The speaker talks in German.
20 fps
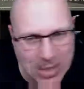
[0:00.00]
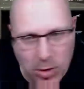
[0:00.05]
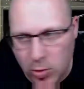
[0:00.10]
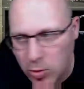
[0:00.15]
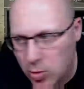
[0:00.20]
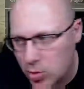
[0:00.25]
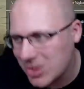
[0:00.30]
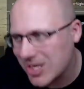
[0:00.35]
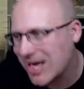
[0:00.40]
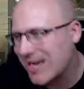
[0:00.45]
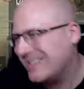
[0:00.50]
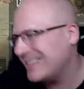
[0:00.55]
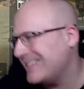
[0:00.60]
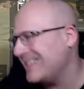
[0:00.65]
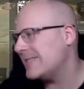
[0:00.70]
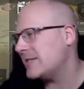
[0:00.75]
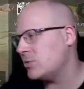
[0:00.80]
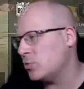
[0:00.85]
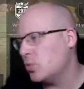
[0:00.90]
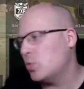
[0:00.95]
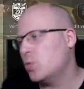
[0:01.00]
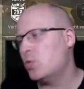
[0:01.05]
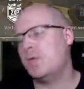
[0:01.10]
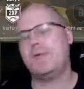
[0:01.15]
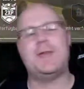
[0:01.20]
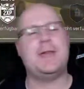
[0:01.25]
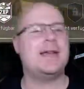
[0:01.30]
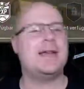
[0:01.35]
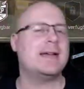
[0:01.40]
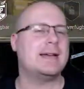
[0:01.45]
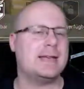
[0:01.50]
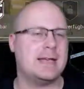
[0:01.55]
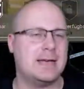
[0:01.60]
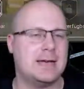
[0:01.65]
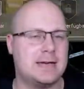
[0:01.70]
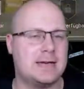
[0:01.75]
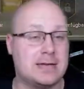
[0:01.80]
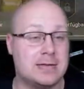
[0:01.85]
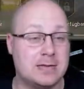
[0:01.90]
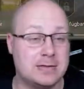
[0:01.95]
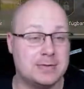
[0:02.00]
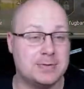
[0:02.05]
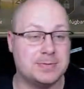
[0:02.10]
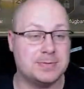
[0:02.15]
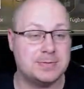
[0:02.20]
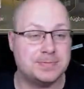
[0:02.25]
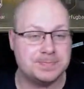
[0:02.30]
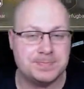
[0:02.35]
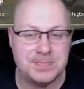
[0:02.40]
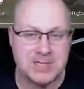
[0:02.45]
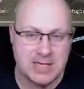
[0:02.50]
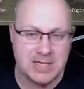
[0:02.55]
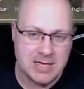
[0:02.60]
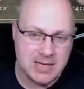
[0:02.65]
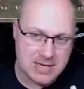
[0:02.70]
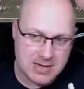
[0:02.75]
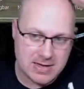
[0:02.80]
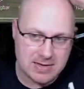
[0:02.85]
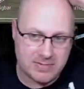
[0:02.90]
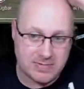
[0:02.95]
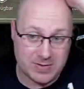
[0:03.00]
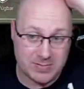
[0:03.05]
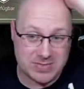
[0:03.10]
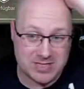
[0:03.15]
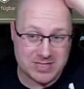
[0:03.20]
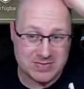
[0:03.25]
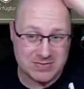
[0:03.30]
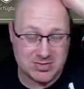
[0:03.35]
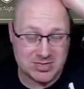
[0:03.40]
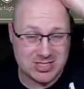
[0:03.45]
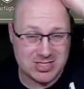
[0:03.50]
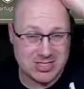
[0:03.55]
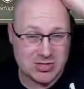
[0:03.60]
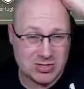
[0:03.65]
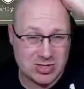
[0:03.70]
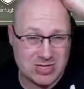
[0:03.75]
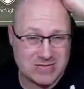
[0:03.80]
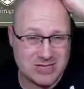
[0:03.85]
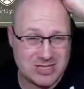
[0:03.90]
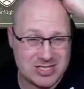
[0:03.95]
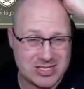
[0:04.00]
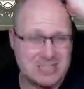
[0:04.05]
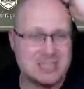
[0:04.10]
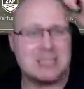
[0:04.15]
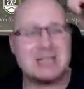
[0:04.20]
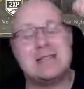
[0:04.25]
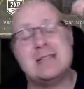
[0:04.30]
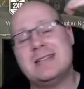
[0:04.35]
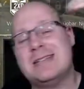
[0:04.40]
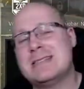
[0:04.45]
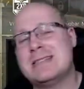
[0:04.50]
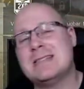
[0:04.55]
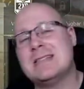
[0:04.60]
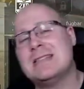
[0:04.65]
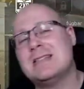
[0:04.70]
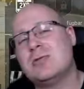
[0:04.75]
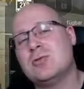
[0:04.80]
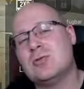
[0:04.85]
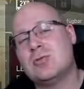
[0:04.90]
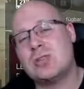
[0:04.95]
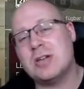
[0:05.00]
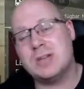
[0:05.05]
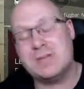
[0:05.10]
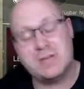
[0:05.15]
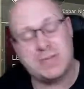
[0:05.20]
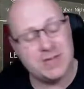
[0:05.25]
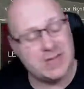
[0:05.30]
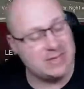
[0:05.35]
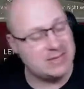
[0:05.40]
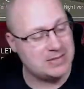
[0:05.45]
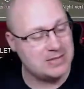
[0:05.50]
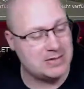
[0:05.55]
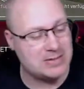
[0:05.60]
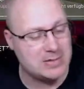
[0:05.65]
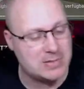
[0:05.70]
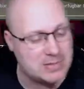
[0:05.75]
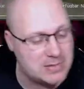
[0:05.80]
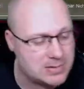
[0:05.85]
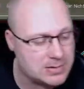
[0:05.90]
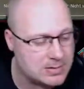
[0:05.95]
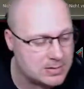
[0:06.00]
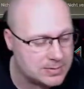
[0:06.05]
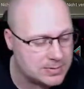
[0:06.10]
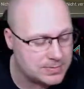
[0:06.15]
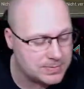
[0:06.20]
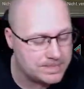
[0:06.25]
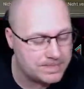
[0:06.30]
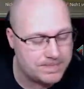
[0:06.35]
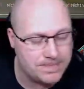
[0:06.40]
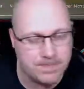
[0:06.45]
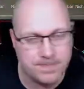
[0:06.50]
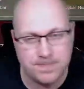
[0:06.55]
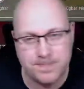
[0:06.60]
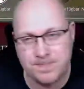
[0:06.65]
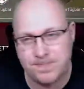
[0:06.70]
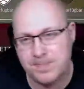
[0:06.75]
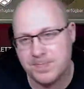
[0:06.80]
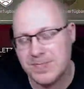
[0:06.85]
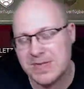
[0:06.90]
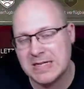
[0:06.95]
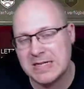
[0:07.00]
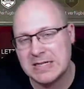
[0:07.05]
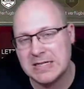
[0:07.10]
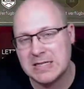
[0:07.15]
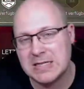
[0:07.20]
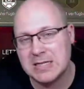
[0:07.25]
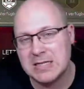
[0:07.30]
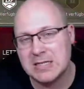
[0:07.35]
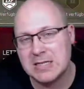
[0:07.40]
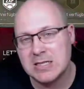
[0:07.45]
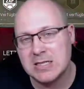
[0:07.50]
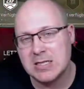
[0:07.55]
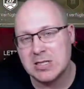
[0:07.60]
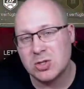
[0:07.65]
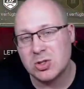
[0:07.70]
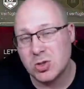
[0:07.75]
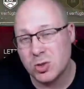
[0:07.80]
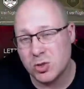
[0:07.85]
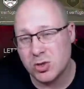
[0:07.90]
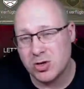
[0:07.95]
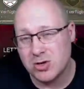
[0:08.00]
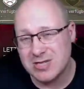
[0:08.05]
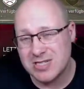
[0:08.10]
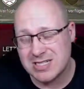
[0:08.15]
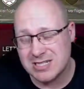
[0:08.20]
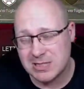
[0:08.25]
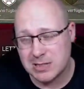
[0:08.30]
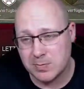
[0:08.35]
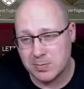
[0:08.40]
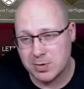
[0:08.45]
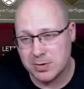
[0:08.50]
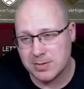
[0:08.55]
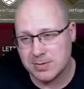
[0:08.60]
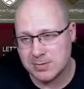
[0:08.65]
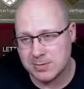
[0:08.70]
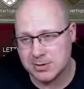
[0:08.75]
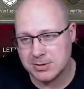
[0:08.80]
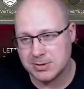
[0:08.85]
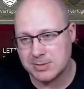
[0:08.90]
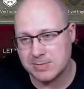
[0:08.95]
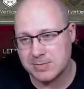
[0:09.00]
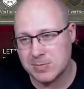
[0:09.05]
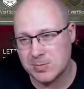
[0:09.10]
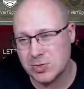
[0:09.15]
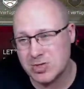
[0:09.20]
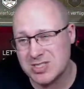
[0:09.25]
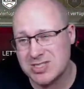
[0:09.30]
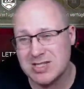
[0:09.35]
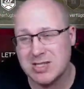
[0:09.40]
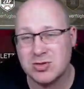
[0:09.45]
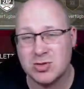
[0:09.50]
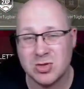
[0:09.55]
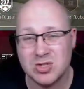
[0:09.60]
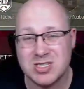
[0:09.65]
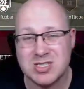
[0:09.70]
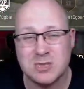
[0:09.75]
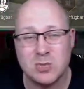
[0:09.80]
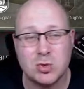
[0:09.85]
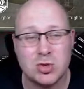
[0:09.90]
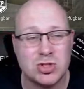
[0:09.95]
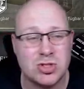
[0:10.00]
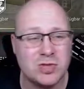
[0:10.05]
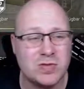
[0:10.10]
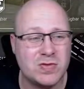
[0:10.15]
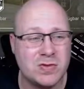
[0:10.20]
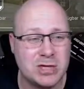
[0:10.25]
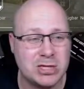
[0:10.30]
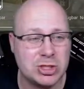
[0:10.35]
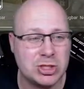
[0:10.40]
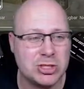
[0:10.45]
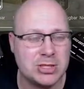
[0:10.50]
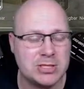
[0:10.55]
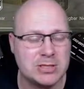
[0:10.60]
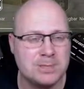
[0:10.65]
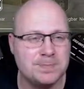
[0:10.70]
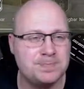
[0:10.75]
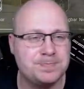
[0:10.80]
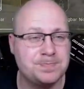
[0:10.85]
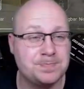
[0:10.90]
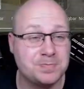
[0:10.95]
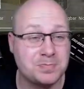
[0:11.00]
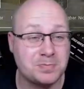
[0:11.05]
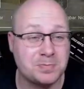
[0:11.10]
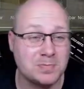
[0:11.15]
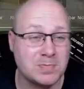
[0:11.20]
ist auch gar nicht so verkehrt. Ähm, wem das wirklich zu langweilig ist. Allerdings ist es natürlich kein fertiges ähm, Loadout-Setup. Ähm, muss sie dann trotzdem möglichst noch freischalten.